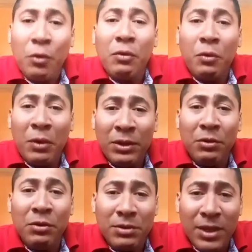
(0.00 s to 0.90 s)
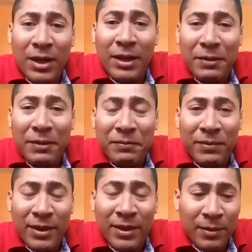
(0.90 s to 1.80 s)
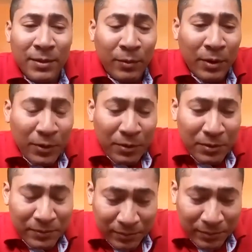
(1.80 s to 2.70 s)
Cuando yo salí de ese pueblo,